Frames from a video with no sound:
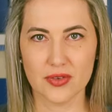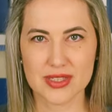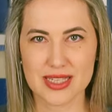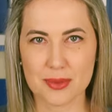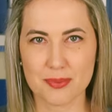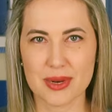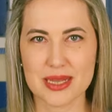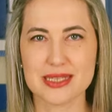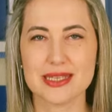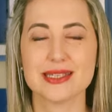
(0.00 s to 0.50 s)
Você
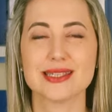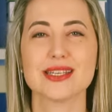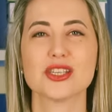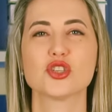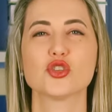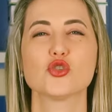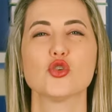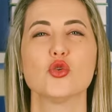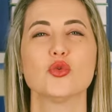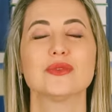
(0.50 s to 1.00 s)
precisa
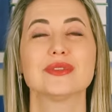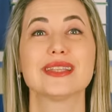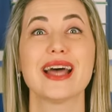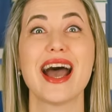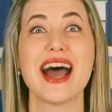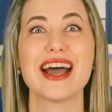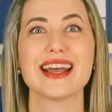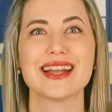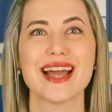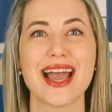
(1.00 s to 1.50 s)

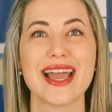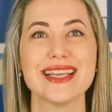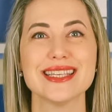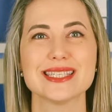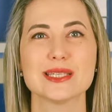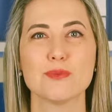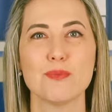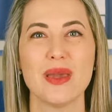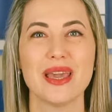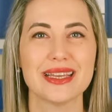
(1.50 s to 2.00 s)
soltar a
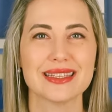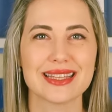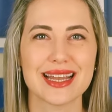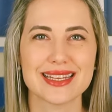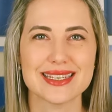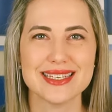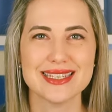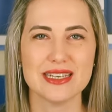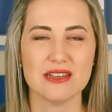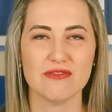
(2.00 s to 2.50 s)

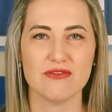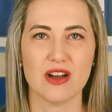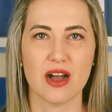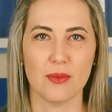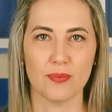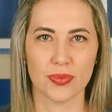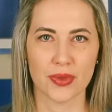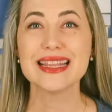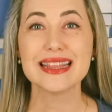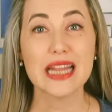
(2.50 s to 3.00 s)
expectativa.